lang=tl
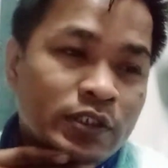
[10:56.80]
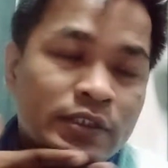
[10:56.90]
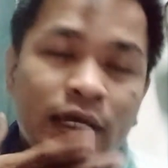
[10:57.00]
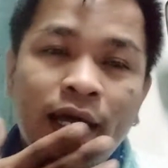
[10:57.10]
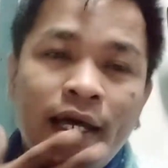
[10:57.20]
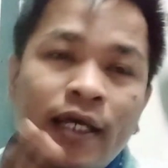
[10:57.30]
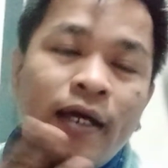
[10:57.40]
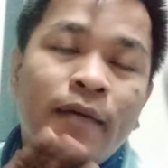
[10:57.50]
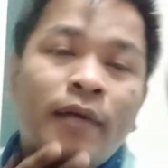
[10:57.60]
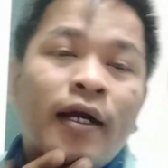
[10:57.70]
Sa
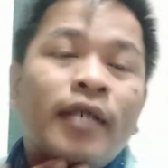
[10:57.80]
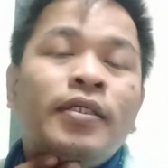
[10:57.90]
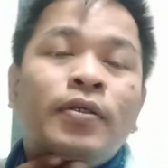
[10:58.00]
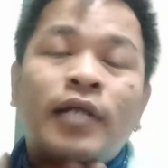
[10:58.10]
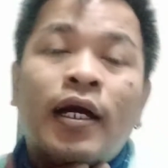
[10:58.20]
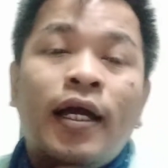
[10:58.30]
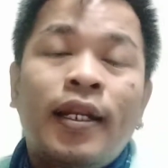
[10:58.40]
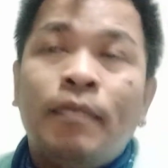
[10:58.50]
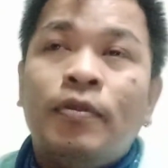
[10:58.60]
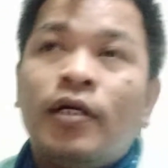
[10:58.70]
mga hindi
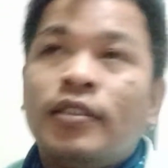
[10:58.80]
nakakalam, no,